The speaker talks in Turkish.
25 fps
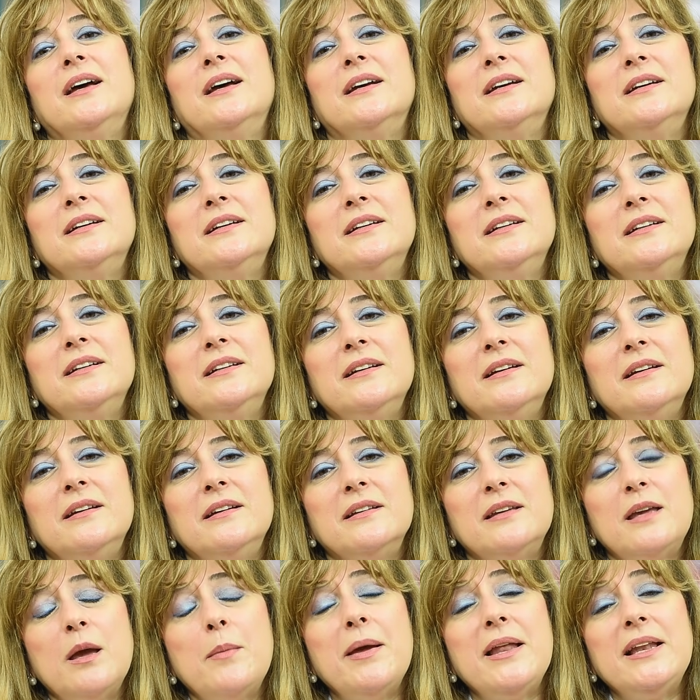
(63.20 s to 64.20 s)

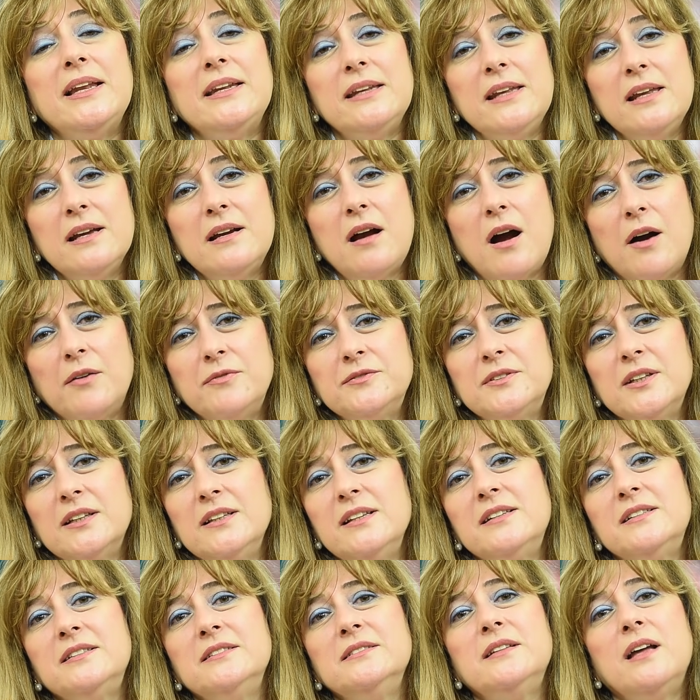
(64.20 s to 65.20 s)
E, gebeliğin ilk
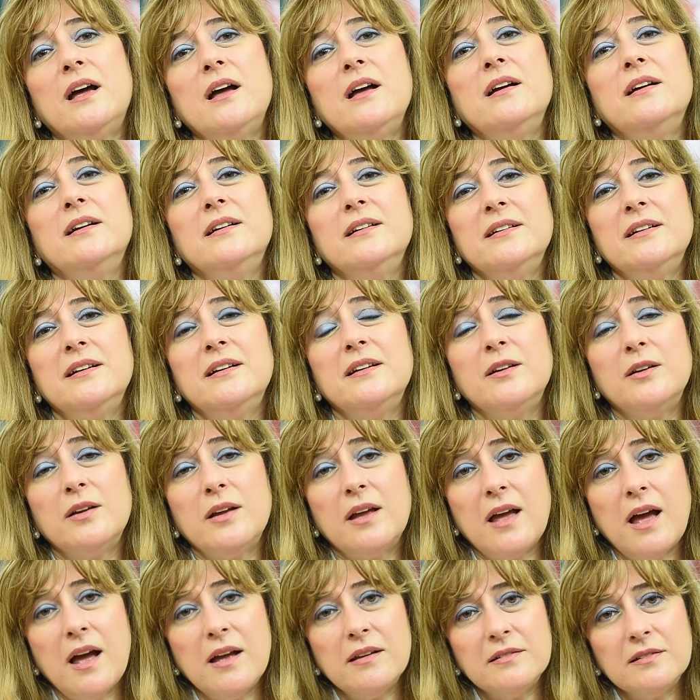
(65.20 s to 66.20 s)
haftalarında
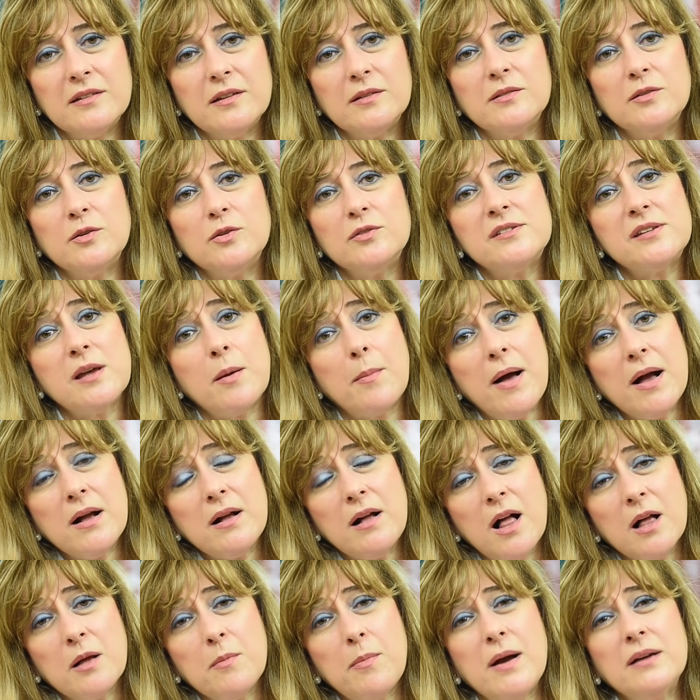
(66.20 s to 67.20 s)
e,
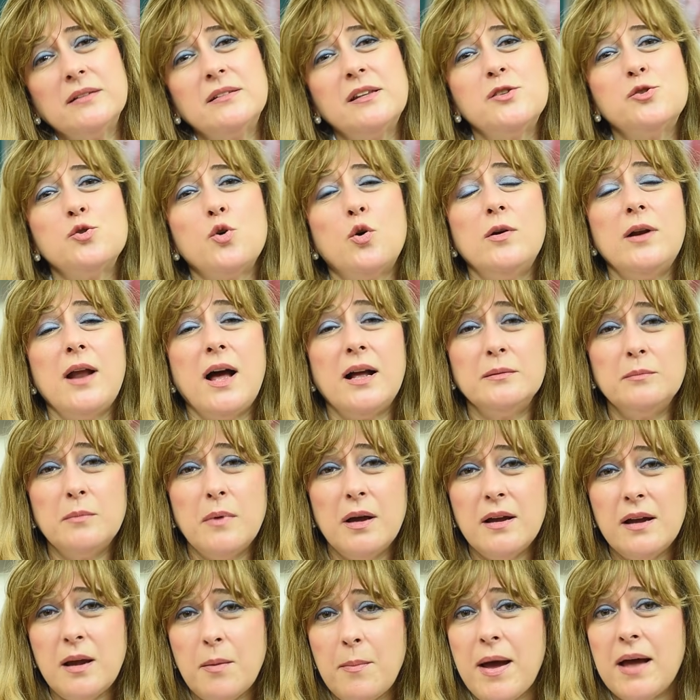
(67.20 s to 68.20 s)
sabah kalkmakta
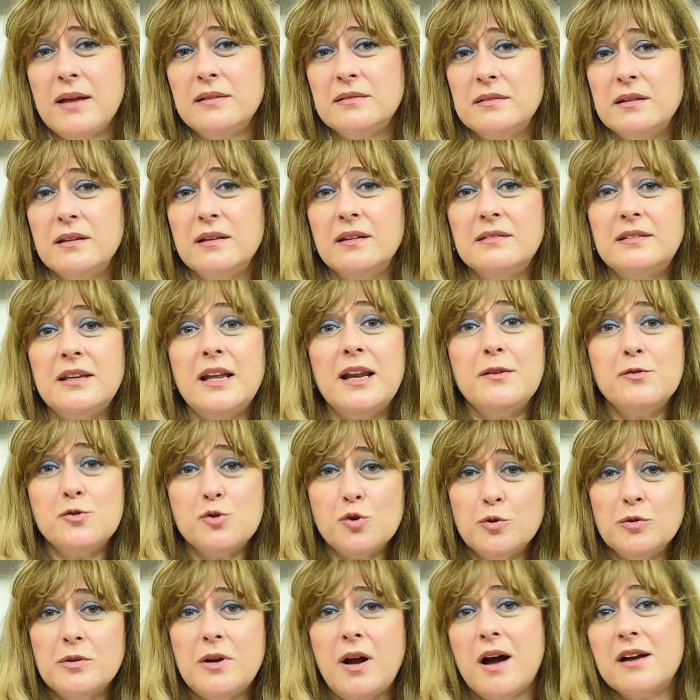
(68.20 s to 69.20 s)
zorlanma, hemen e,
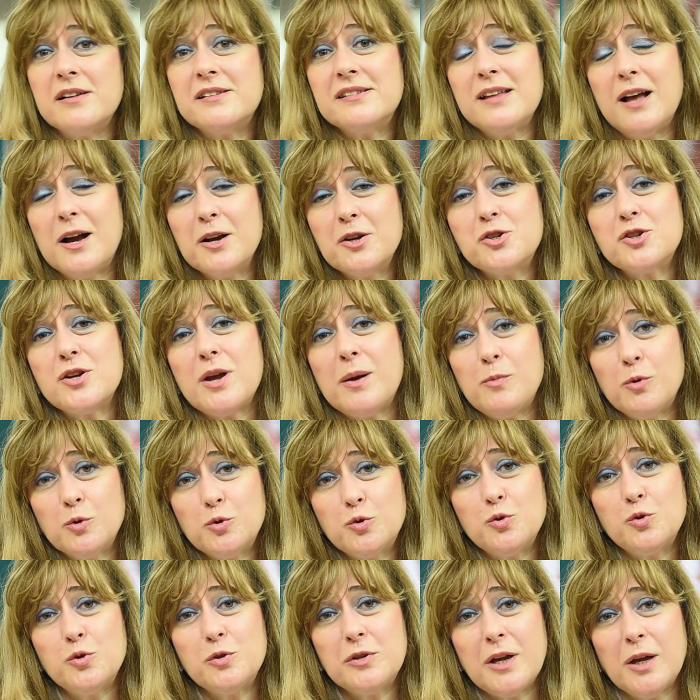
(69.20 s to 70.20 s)
televizyonun karşısında akşam
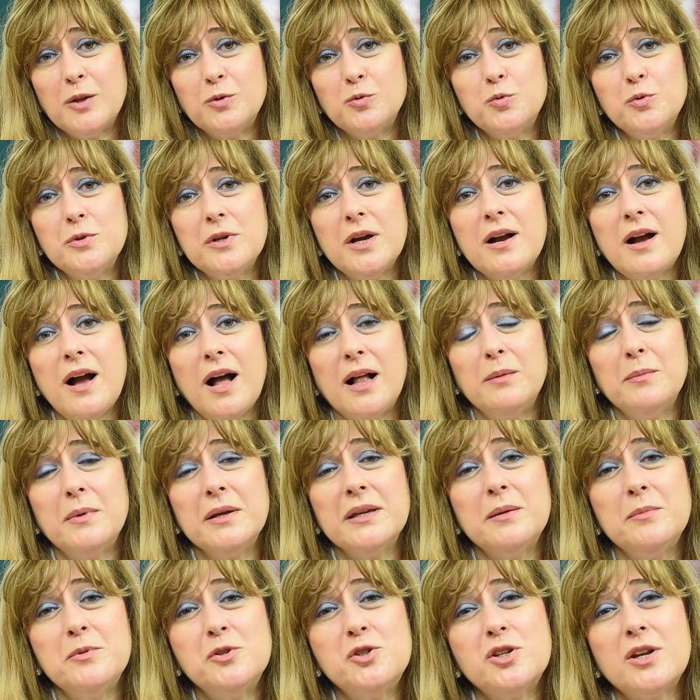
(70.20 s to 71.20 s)
otururken
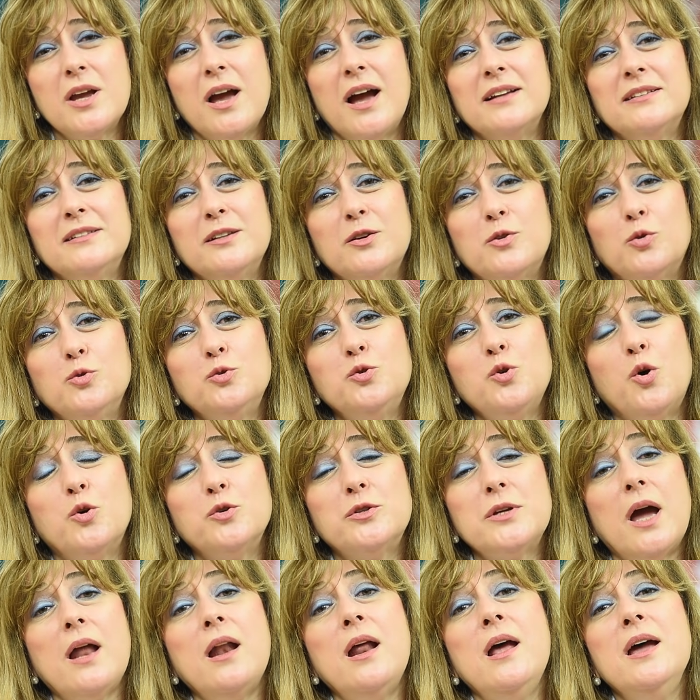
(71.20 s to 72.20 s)
uyuyakalma gibi şikayetler
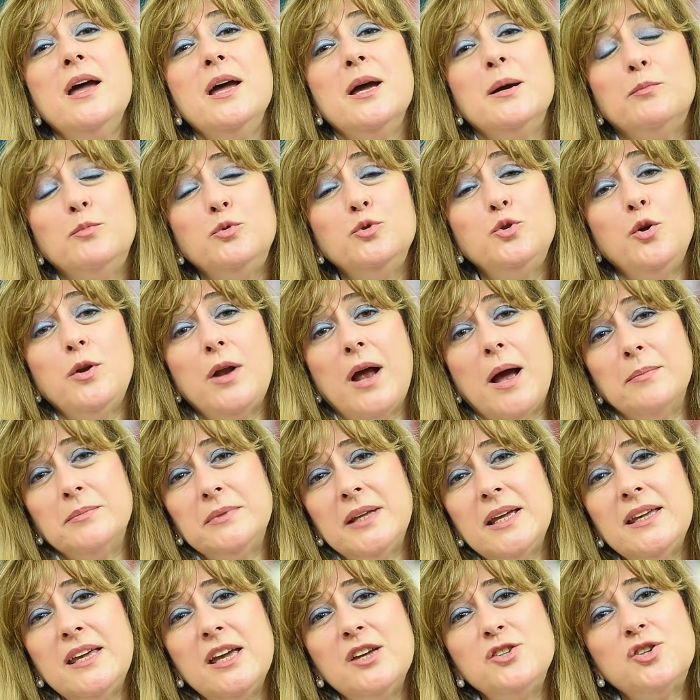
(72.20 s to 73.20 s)
oluyorken bu
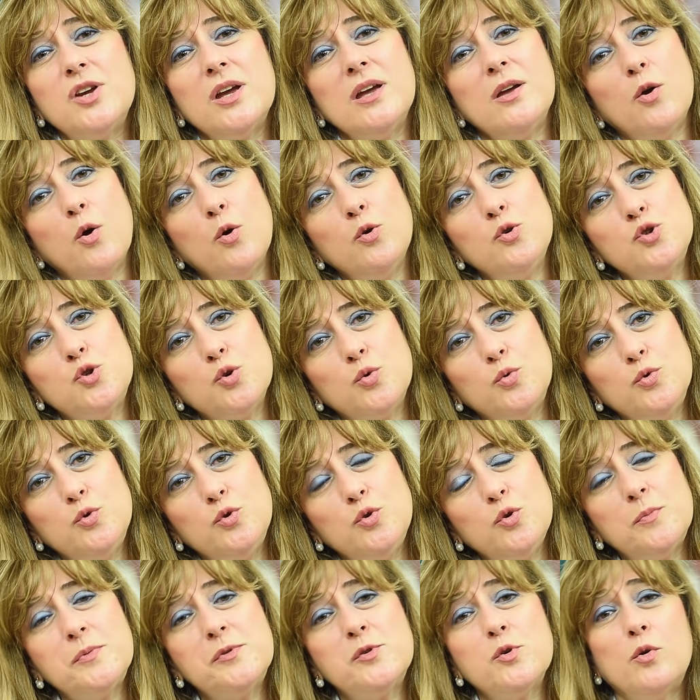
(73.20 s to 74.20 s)
dönemde gece önce
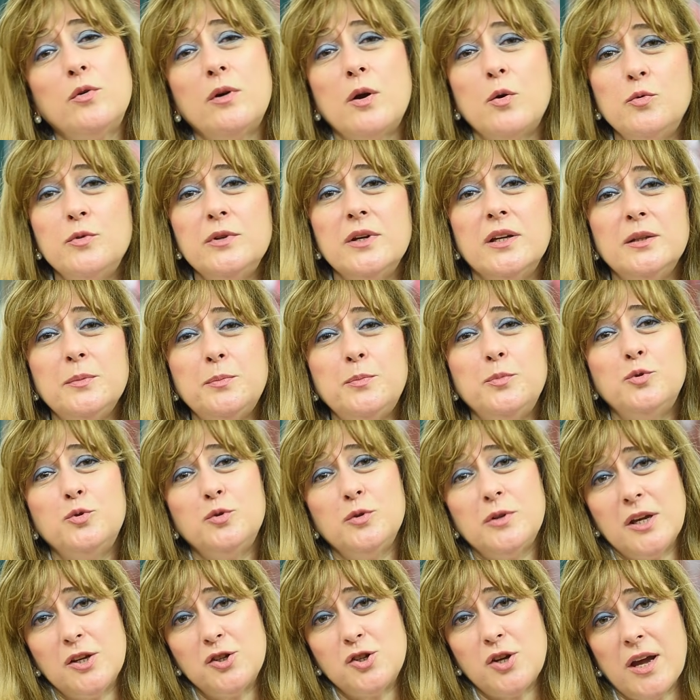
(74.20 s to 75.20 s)
uyuyup sonra uyanıp
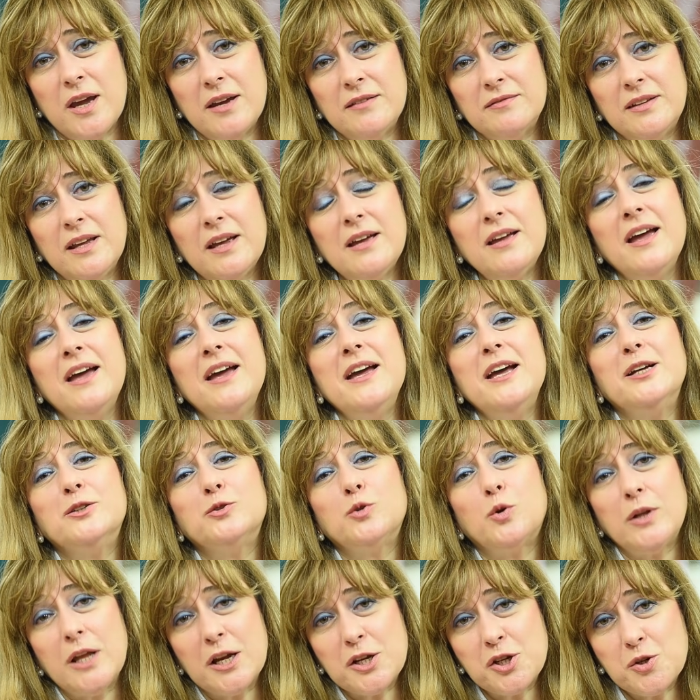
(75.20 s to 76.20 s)
bütün gece evde
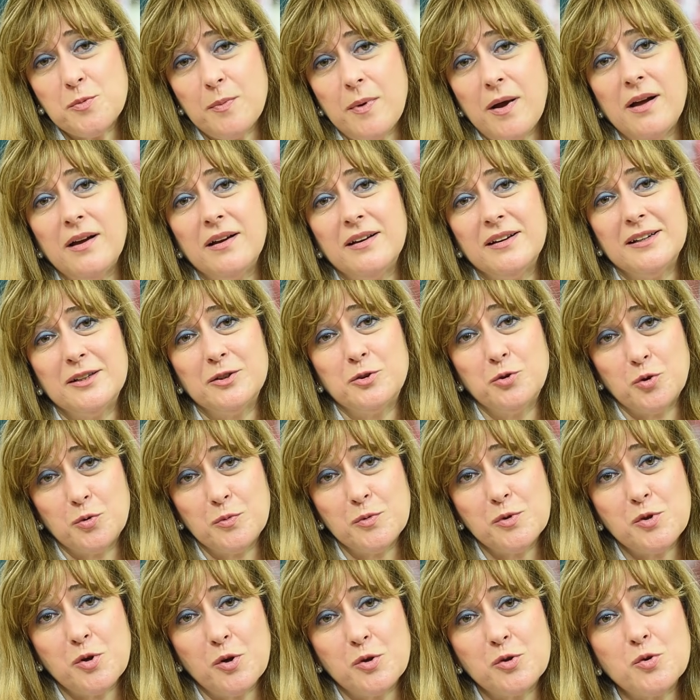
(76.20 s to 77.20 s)
dolaşma e,
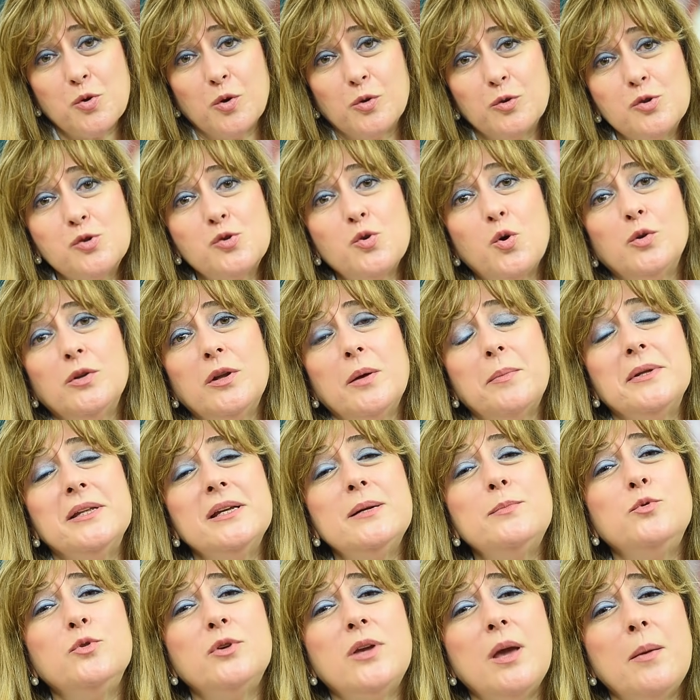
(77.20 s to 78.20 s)
durumu söz konusu
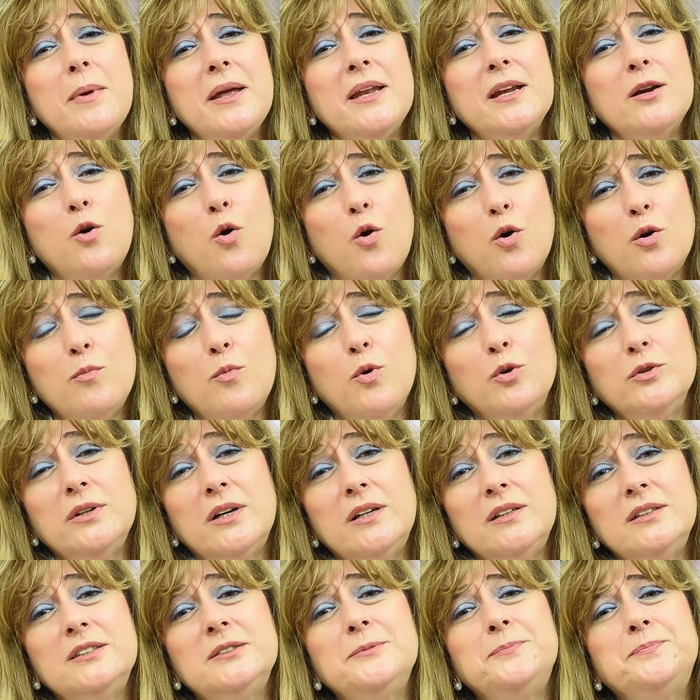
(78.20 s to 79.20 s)
olabilir. Bu gebelik
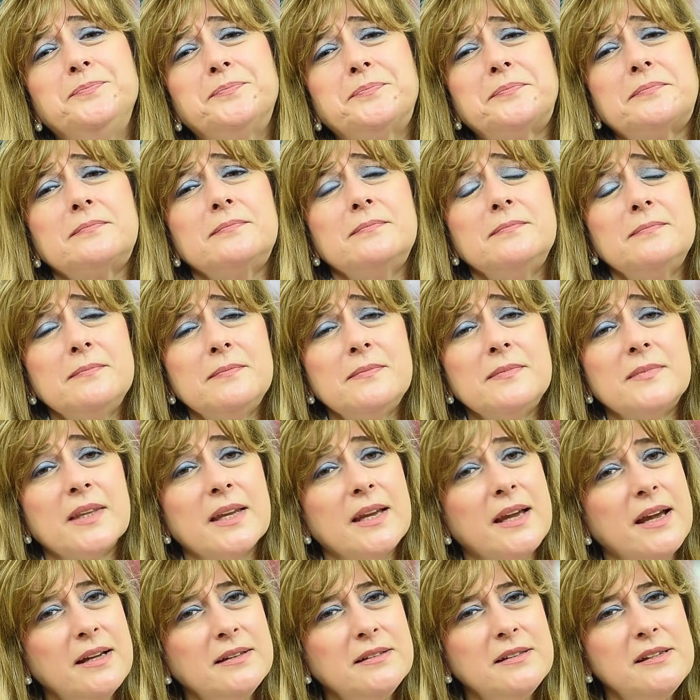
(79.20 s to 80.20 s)
hormonlarının
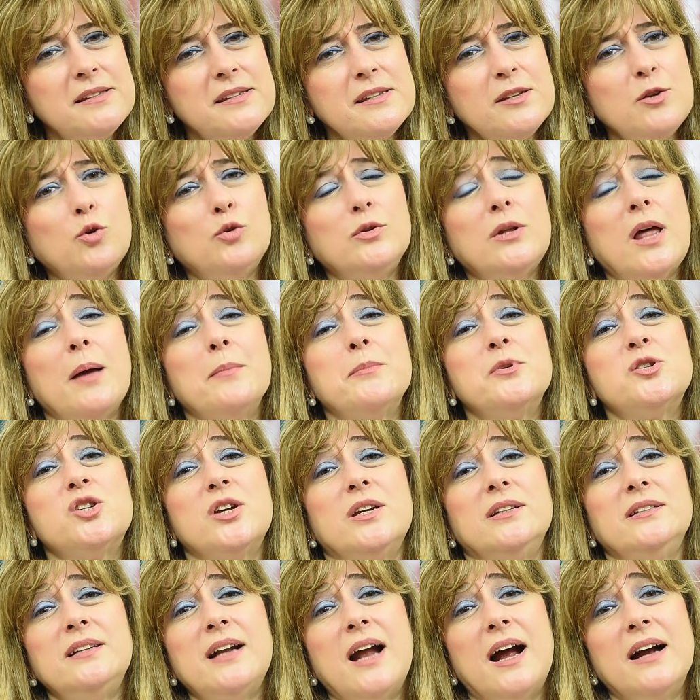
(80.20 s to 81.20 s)
etkisiyle olan bir
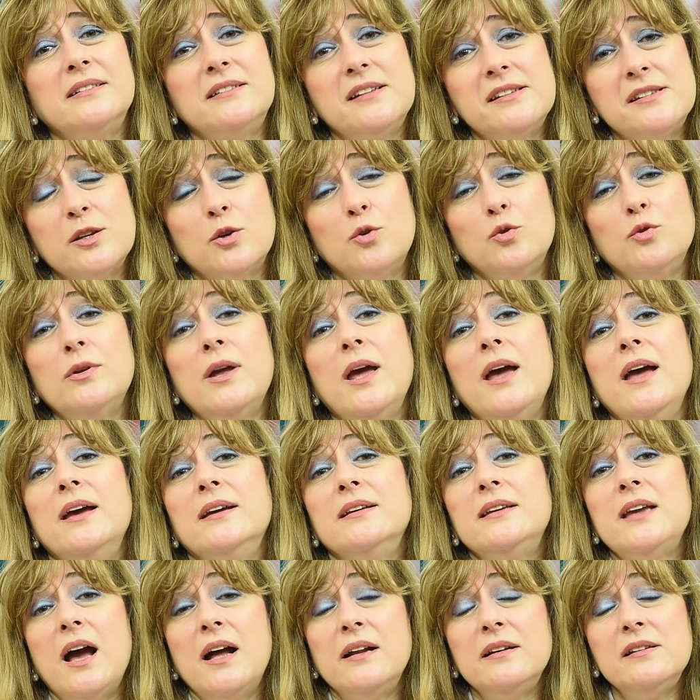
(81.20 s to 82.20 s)
şeydir. Ertesi gün
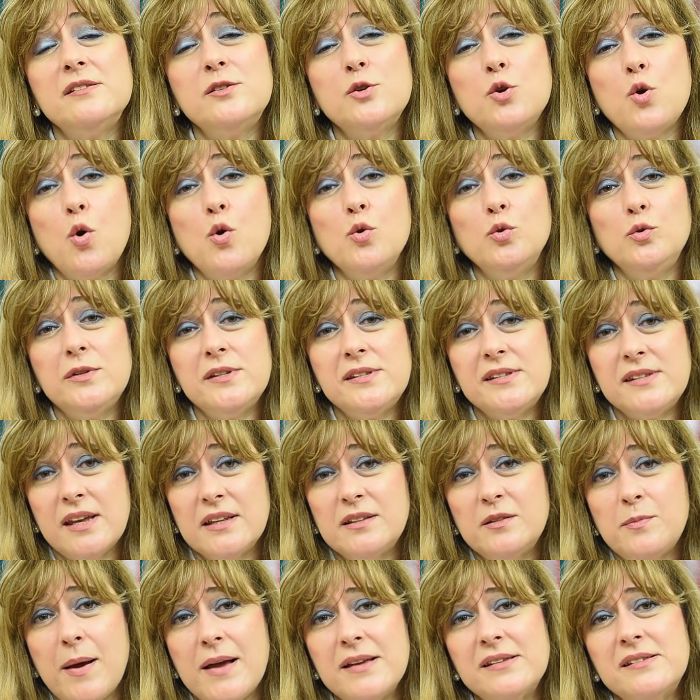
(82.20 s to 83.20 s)
kendinizi yorgun
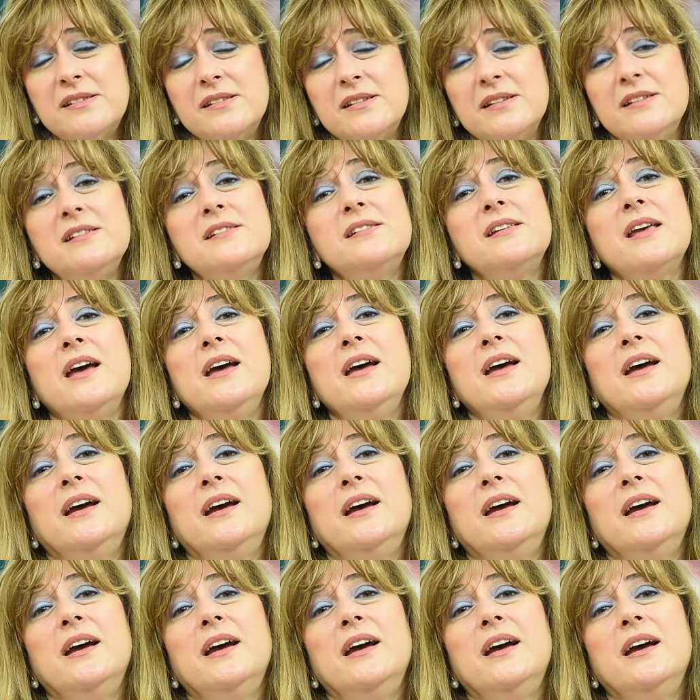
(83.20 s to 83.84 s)
hissetmezsiniz.